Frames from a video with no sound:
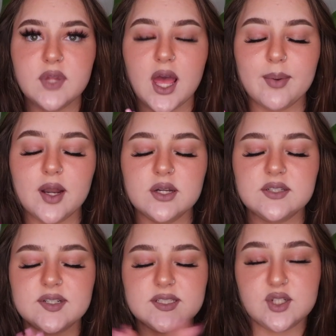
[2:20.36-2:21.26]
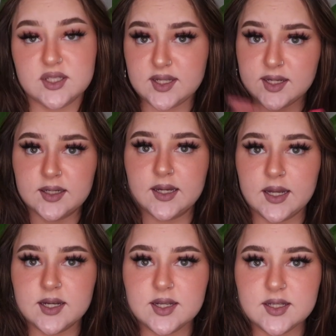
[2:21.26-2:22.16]
Aber Leute, was ich euch sagen
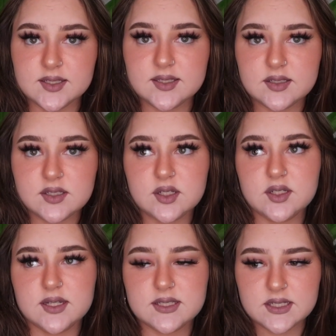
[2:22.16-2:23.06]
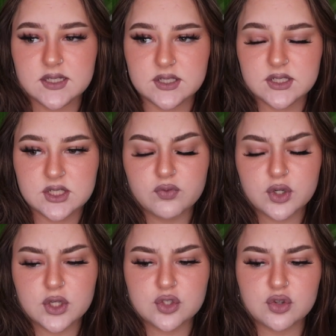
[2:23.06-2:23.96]
kann, ist, dass ich
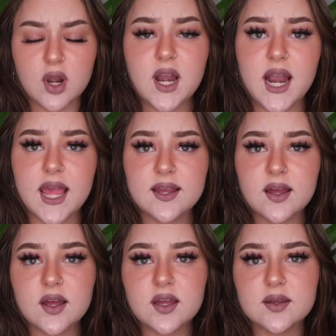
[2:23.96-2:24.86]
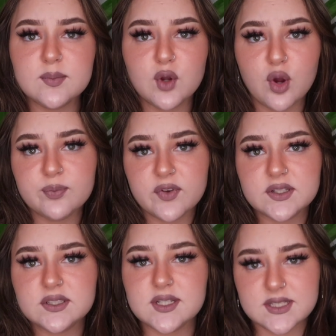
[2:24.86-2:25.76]
wirklich schon länger im Kopf
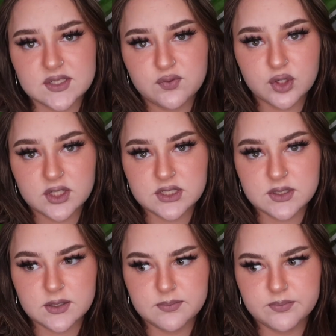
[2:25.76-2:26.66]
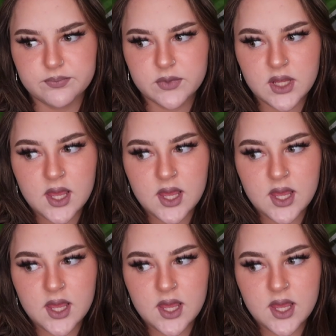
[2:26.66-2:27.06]
hatte, dass ich wirklich ähm,